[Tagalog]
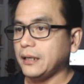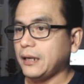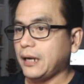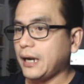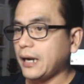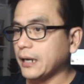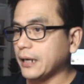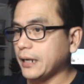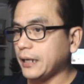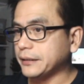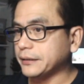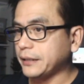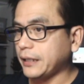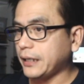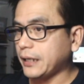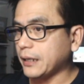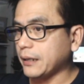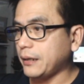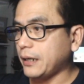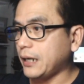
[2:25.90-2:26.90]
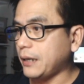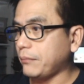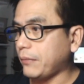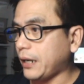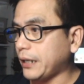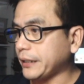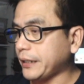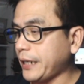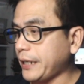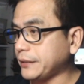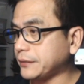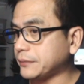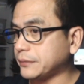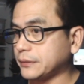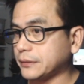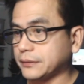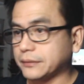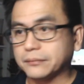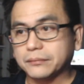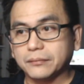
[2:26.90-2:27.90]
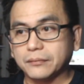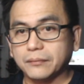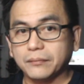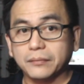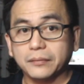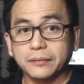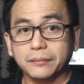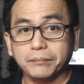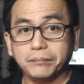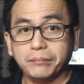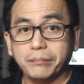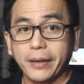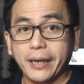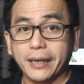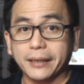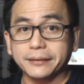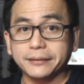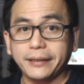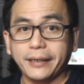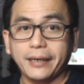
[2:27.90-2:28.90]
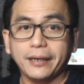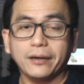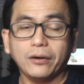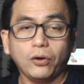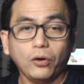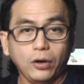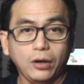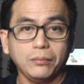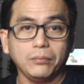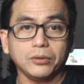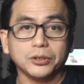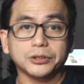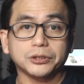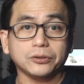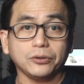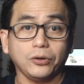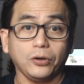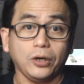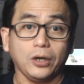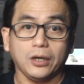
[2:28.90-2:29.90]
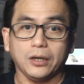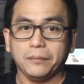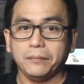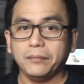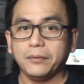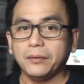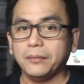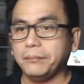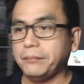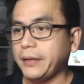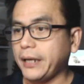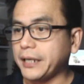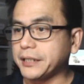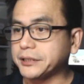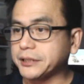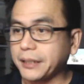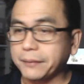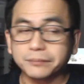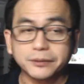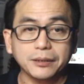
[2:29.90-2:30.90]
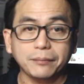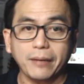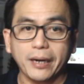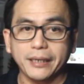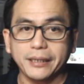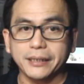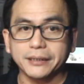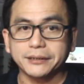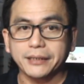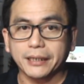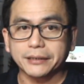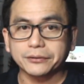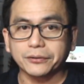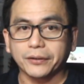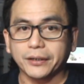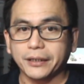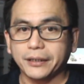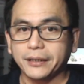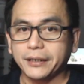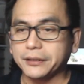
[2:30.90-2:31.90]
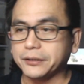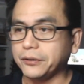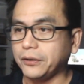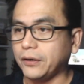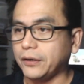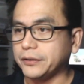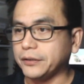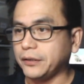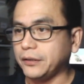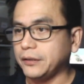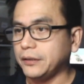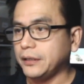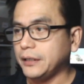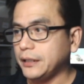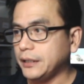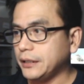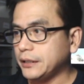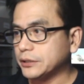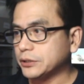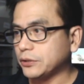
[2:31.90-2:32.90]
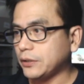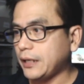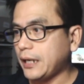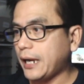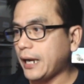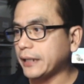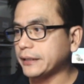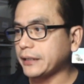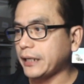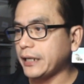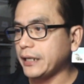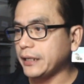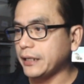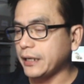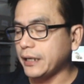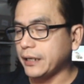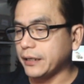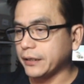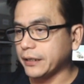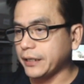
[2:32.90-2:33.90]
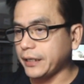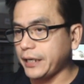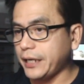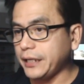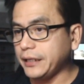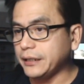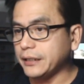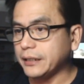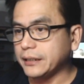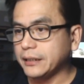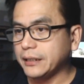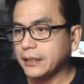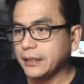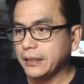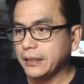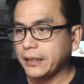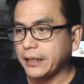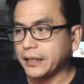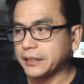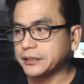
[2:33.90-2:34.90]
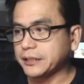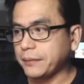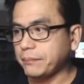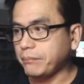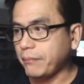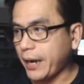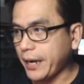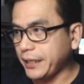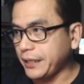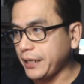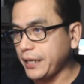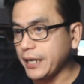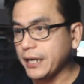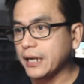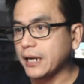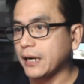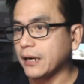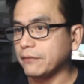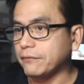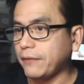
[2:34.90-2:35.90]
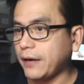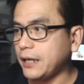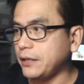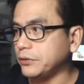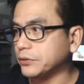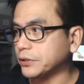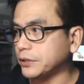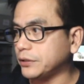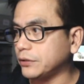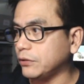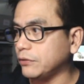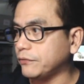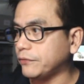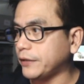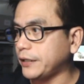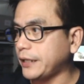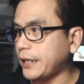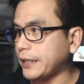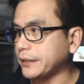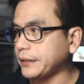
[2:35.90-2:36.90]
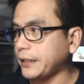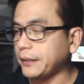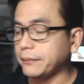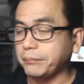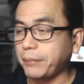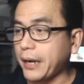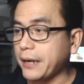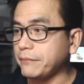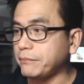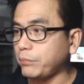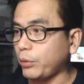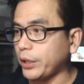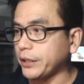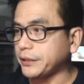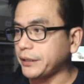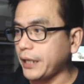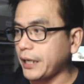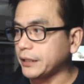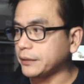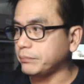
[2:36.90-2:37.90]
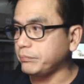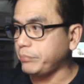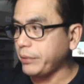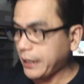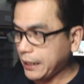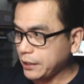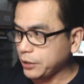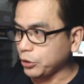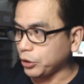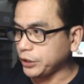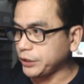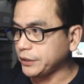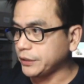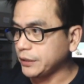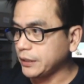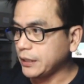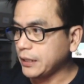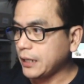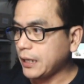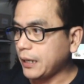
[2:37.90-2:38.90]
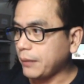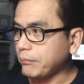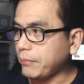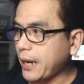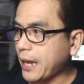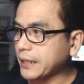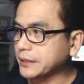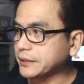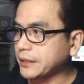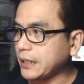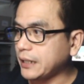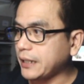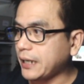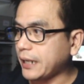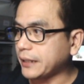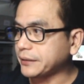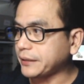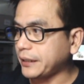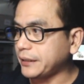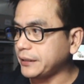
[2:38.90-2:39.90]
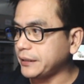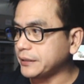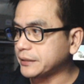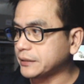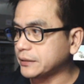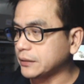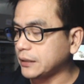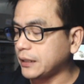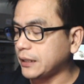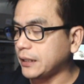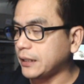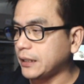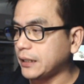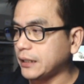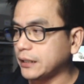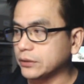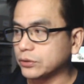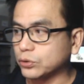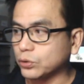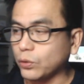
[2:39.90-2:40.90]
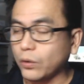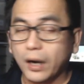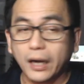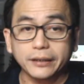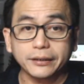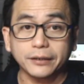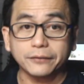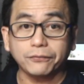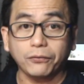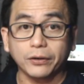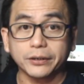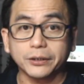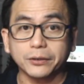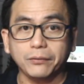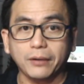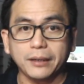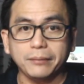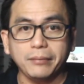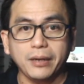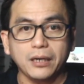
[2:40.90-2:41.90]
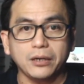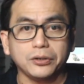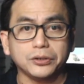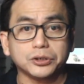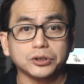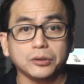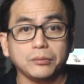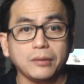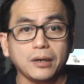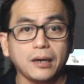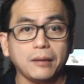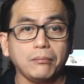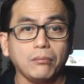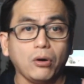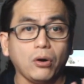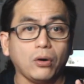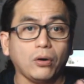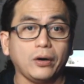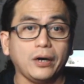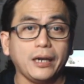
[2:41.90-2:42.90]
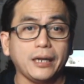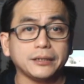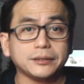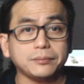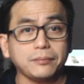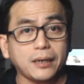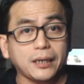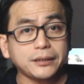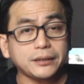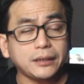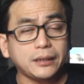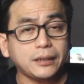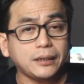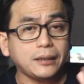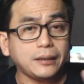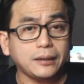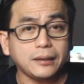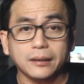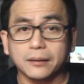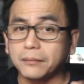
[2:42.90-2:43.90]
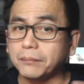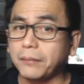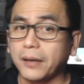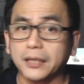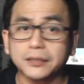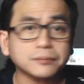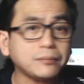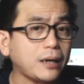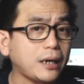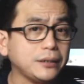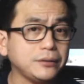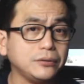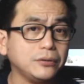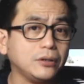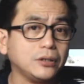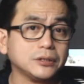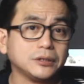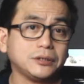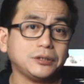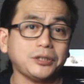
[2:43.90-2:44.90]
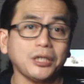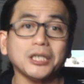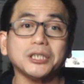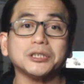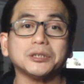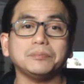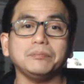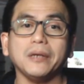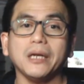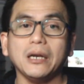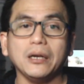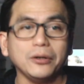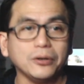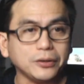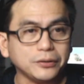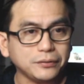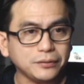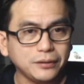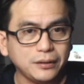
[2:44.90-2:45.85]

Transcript: Ang ganda ng uh, market. verde almost all. Except sa mining sector. Ito ho, no? So, lahat ay ah, green. Except mining. Ang value turnover natin, 5.8 billion. Black sale natin is uh, ah, 241 million so mga more or less mga uh, plus minus 6 billion